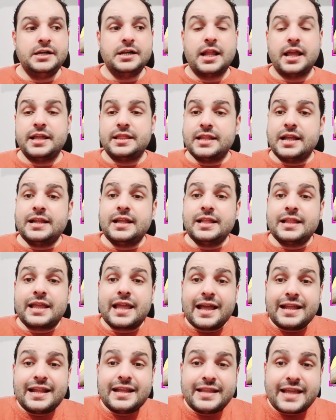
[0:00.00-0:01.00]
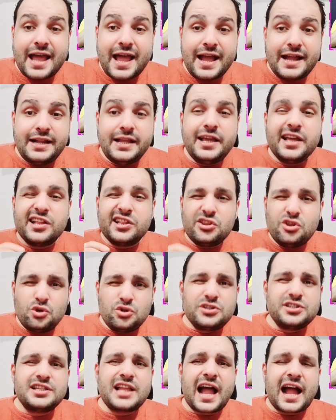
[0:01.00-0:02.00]
ان انا كنادي اهلي
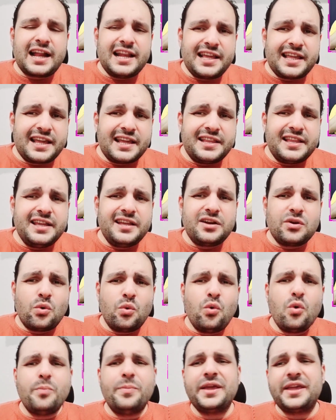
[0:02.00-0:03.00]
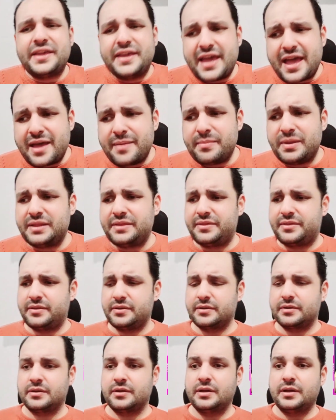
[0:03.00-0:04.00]
دوست عليك كتير وبالجامد
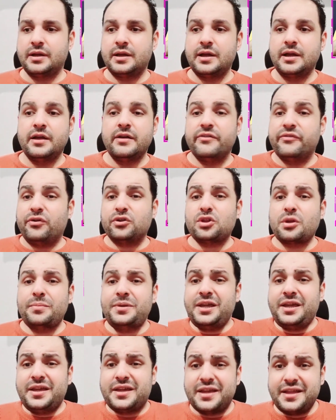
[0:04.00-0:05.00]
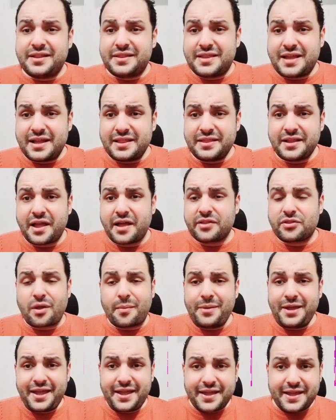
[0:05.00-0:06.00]
فطبيعي جدا
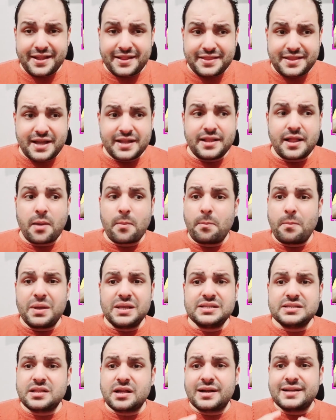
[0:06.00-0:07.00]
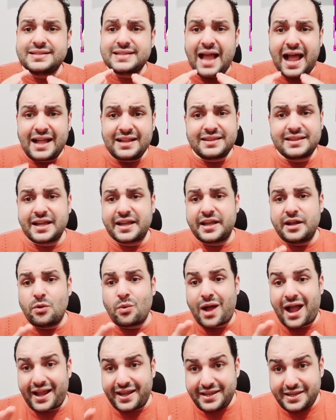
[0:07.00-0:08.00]
طبيعي جدا مصدر سعادتك
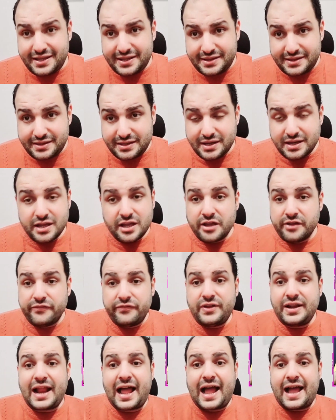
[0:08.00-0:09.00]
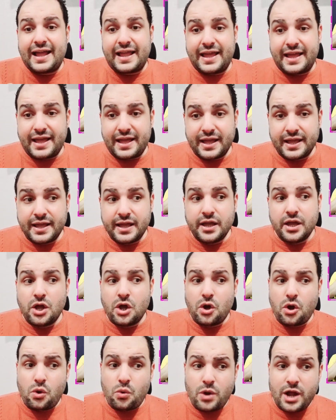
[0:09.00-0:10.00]
الوحيد في الحياه
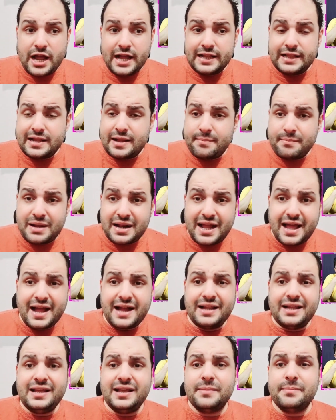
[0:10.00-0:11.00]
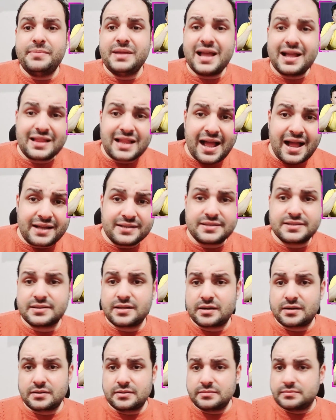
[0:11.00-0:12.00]
هو لما الاهلي
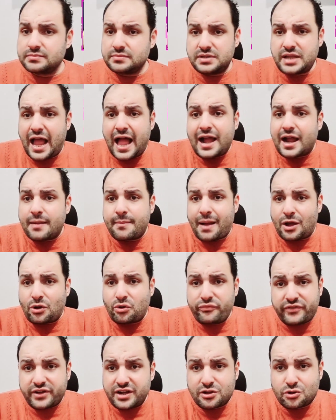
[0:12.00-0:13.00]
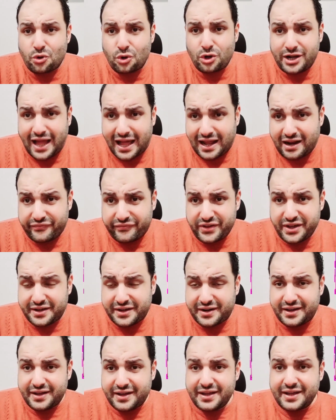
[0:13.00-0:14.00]
بيتعثر دي حاجه معروفه للكل على
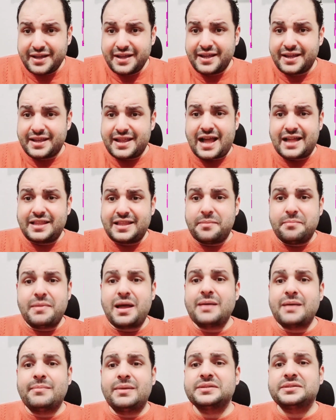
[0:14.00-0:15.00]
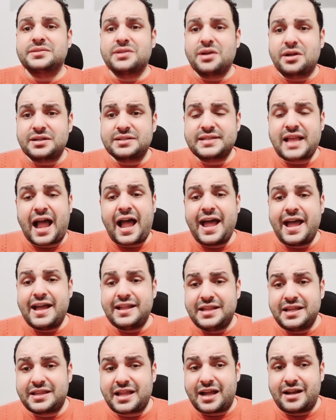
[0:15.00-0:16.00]
فكره يعني ما مصدر
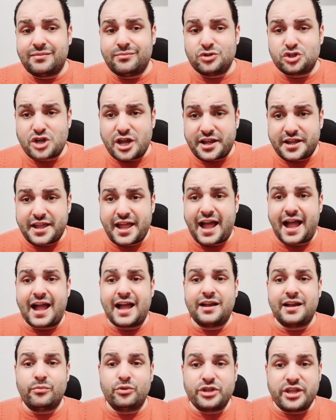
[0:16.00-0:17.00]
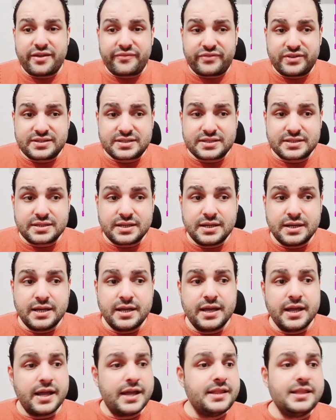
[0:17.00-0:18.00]
سعاده المشجع المنافس
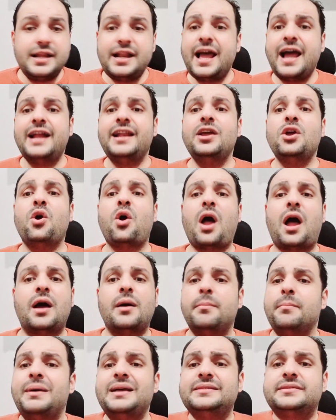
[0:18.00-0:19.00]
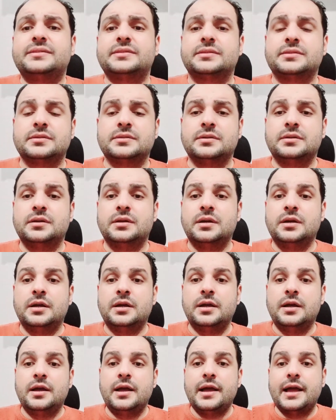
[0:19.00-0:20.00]
ان الاهلي يقع بس
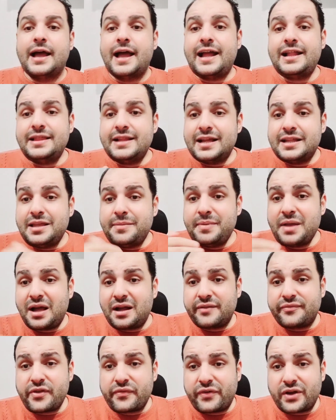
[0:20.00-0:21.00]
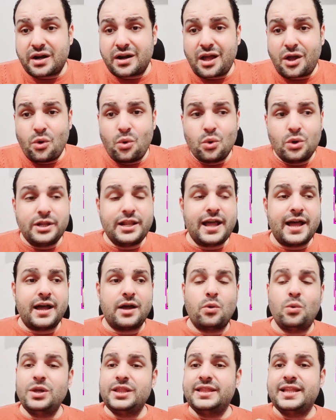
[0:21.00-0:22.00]
هل نادي بيعرف يفرحه لا
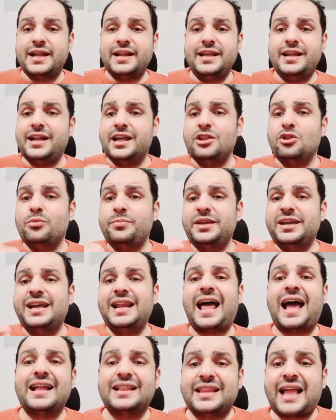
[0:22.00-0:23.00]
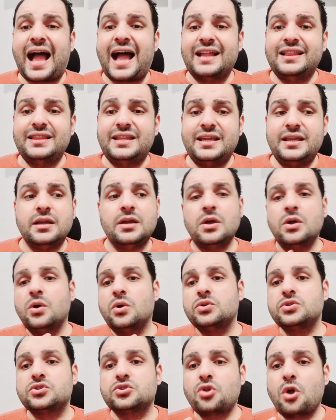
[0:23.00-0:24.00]
والدليل انه بيجي لحد عندي
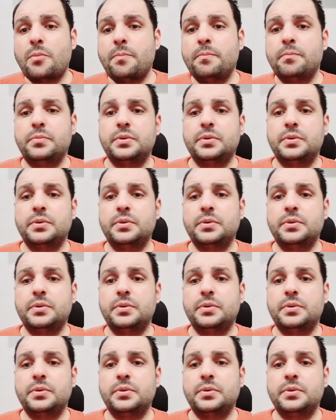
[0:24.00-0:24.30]
ستوب